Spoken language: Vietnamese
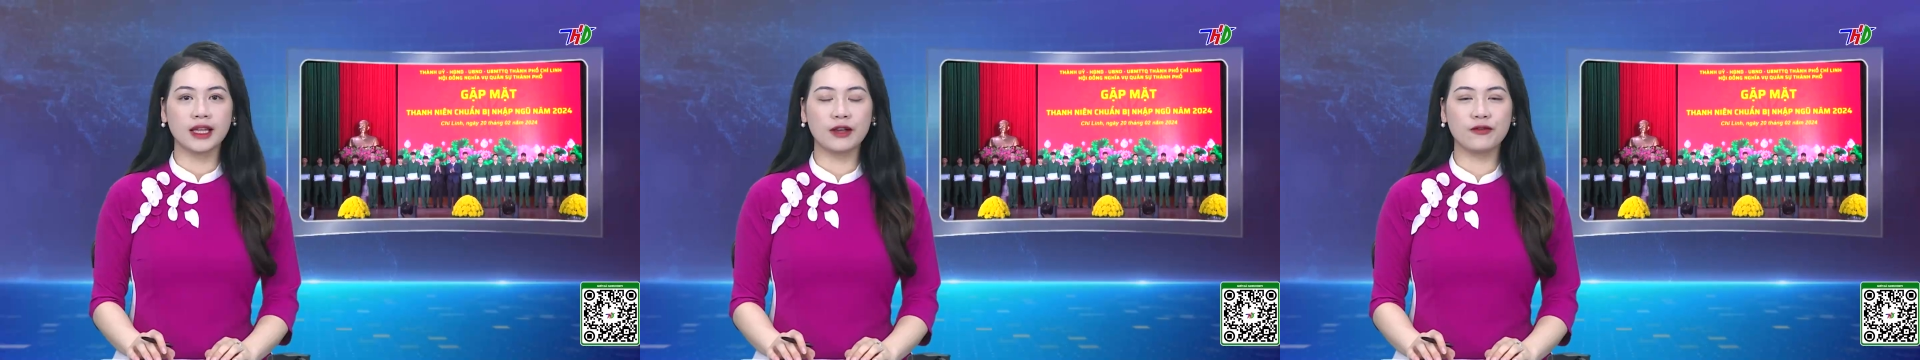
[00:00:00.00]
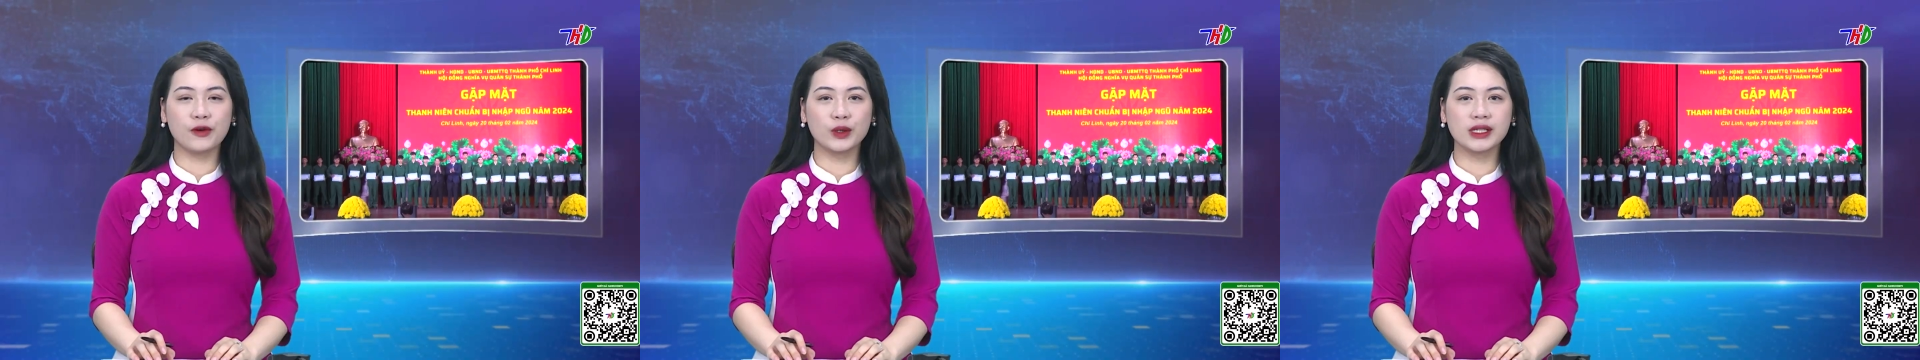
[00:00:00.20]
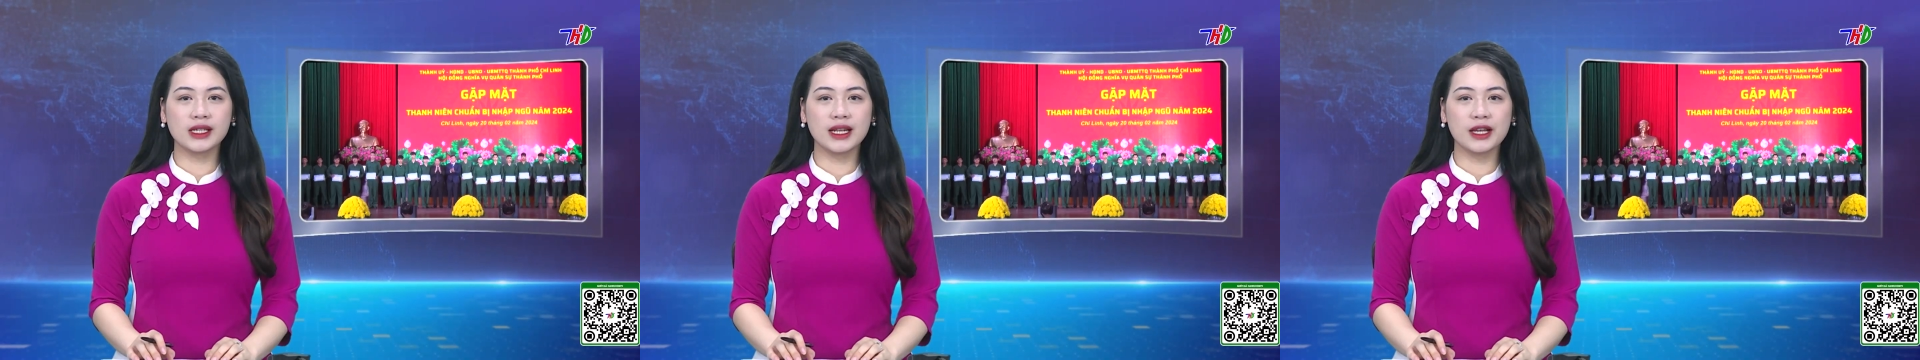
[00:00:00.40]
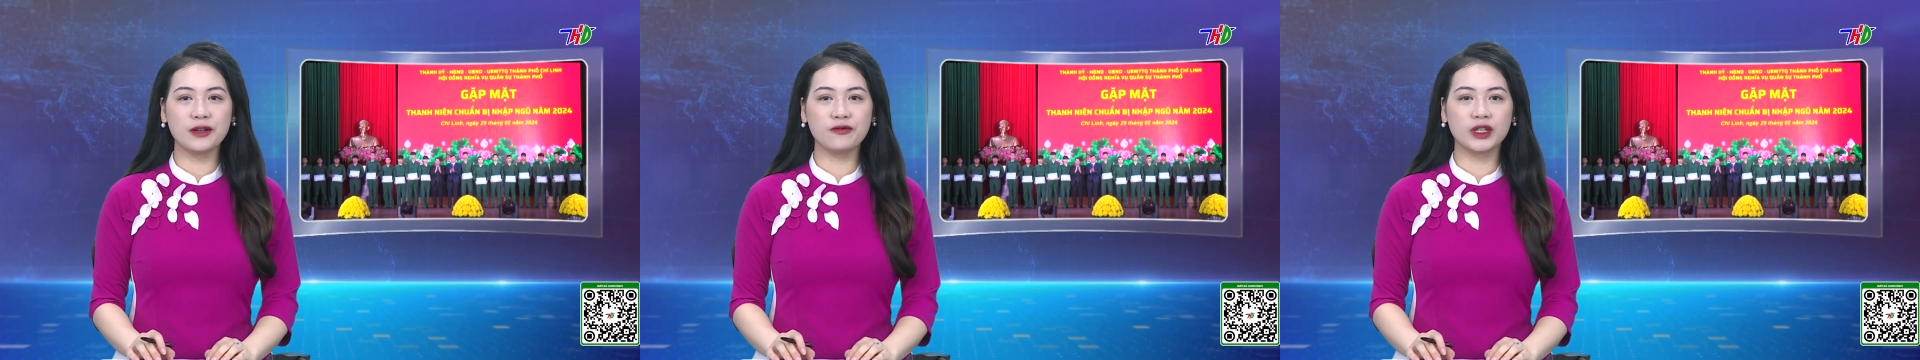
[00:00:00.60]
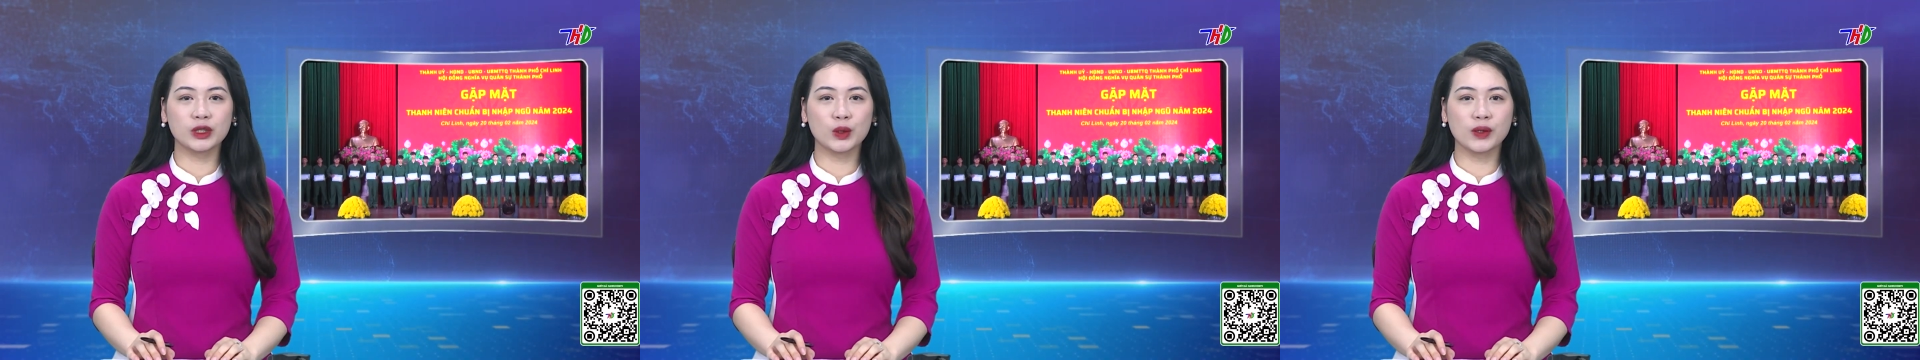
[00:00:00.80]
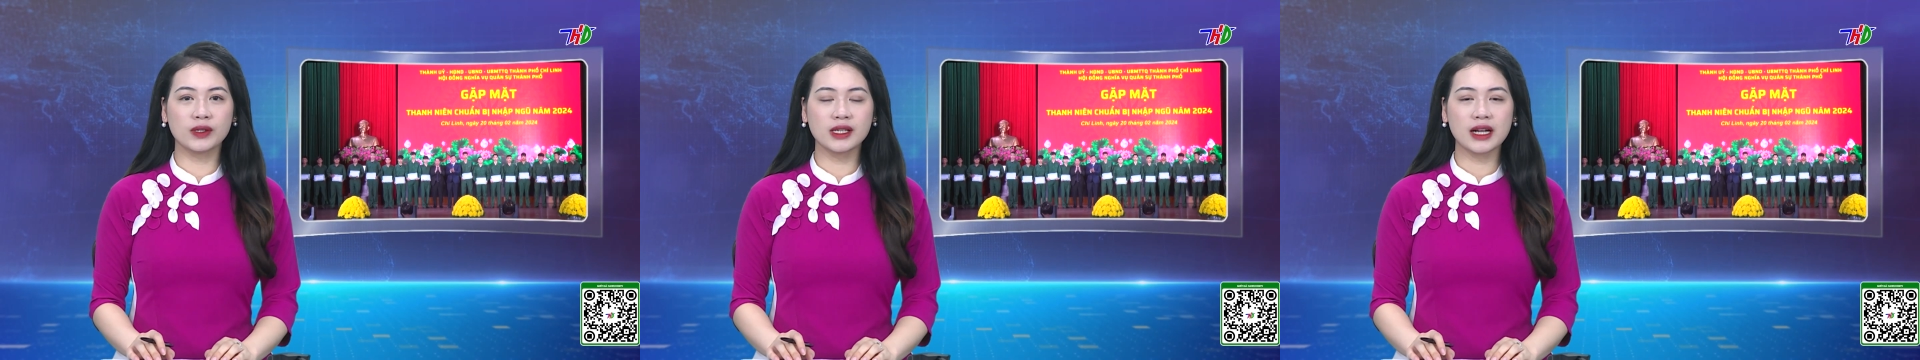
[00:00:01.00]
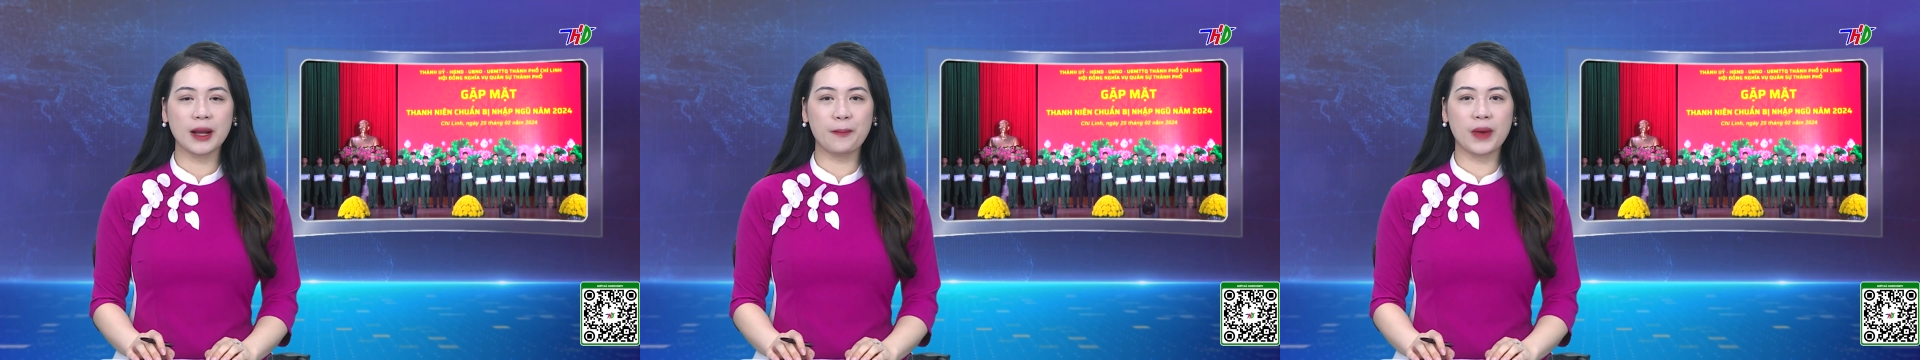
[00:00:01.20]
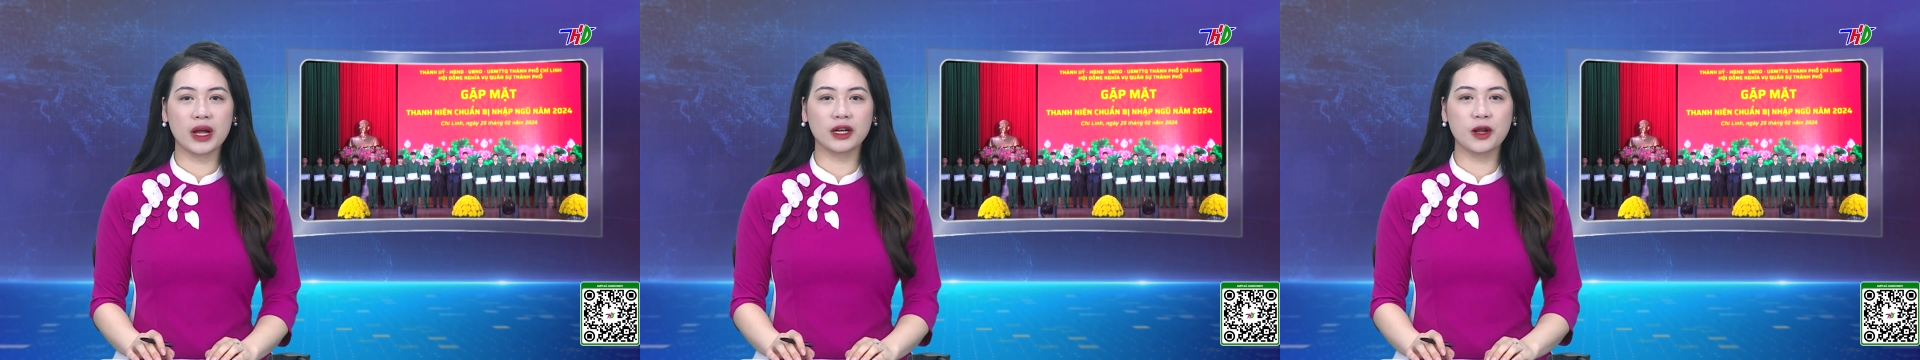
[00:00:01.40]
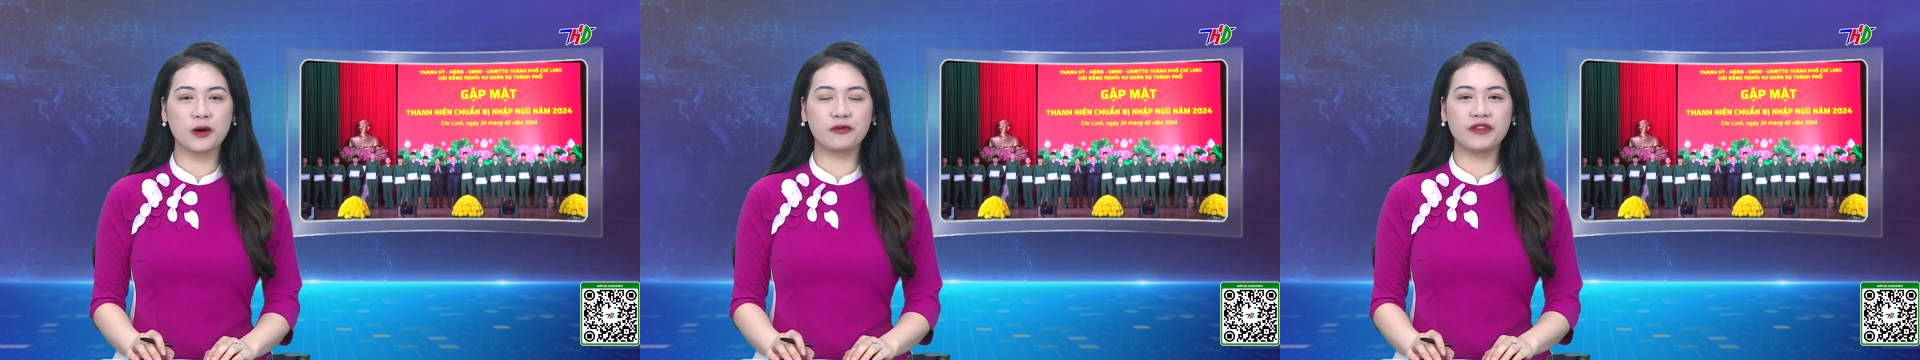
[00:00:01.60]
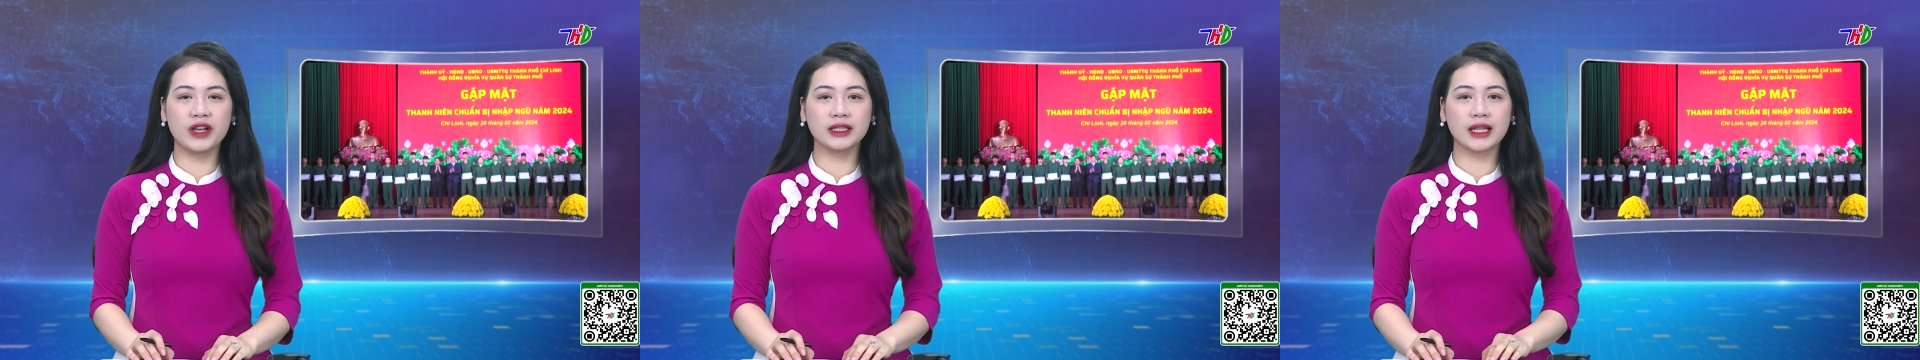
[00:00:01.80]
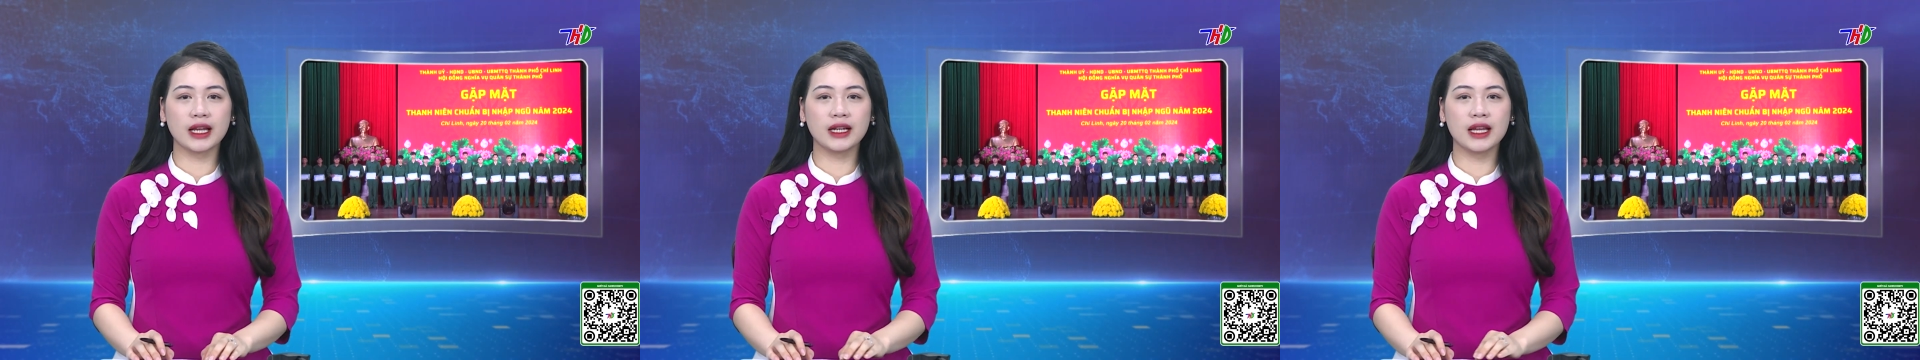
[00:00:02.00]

Thành phố Chí Linh vừa tổ chức gặp mặt động viên thanh